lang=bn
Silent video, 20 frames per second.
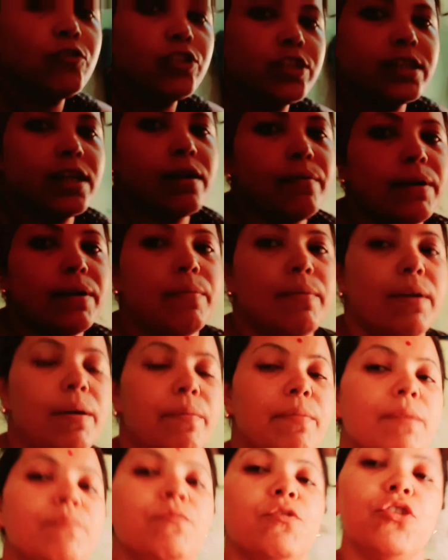মুছছিলাম আর
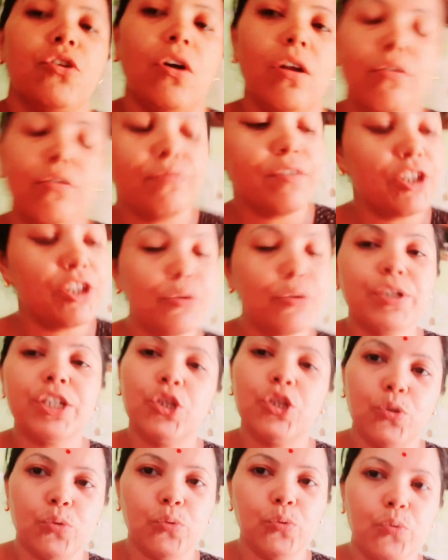ভাবলাম চলো ভিডিওটা
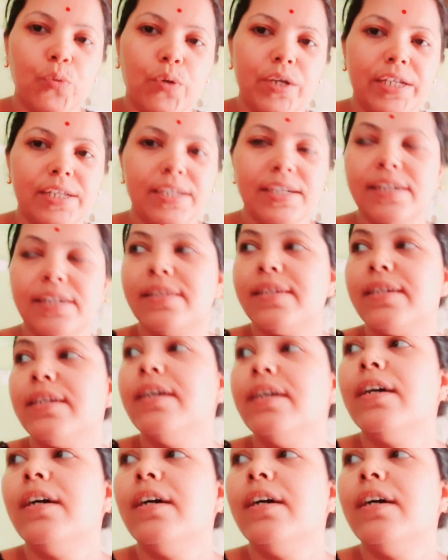শুরু করি ঠিক আছে